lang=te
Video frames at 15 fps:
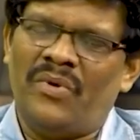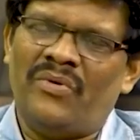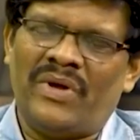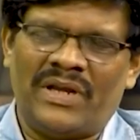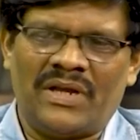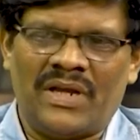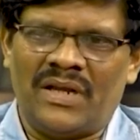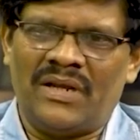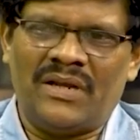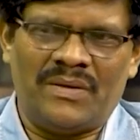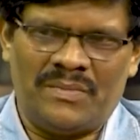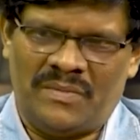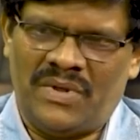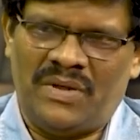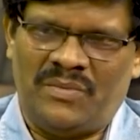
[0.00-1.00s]
మీ వెనకాల
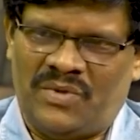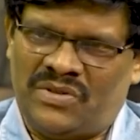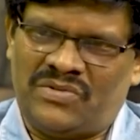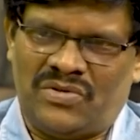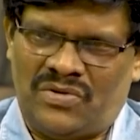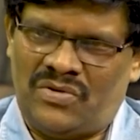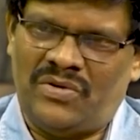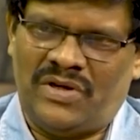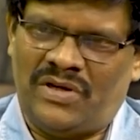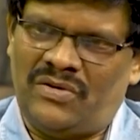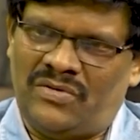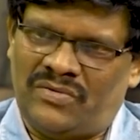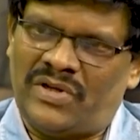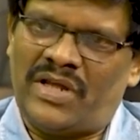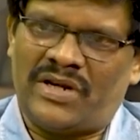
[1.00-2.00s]
మీ మిత్రులు
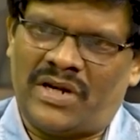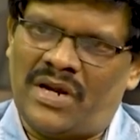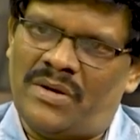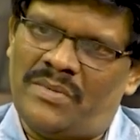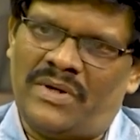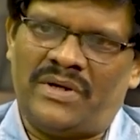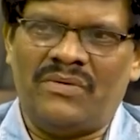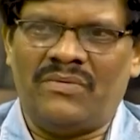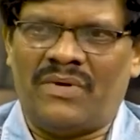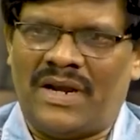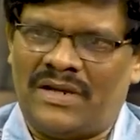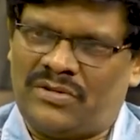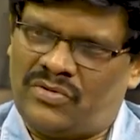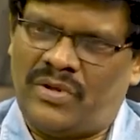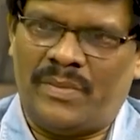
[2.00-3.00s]
వీళ్ళు ఉన్నారు కాబట్టి
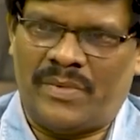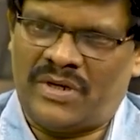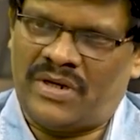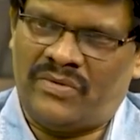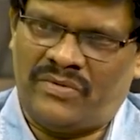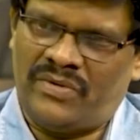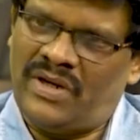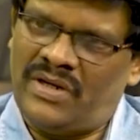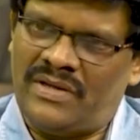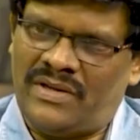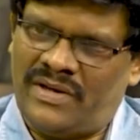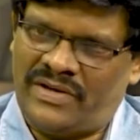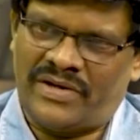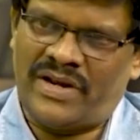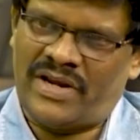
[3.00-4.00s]
వాళ్ళతో ఏమన్నా ఉండి
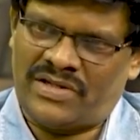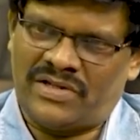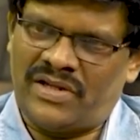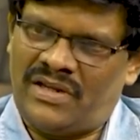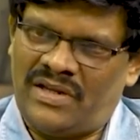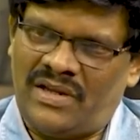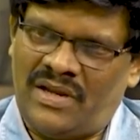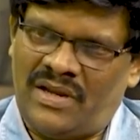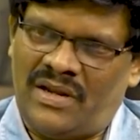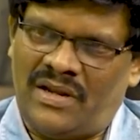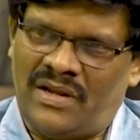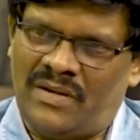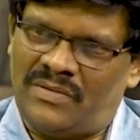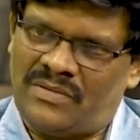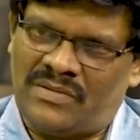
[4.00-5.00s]
ఇంటరాక్ట్ అయ్యి
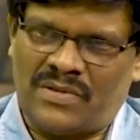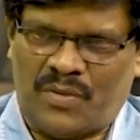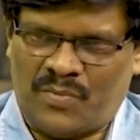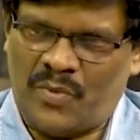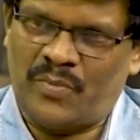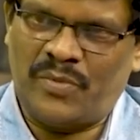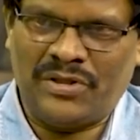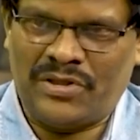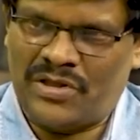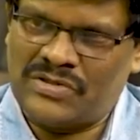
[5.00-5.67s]
తప్పులు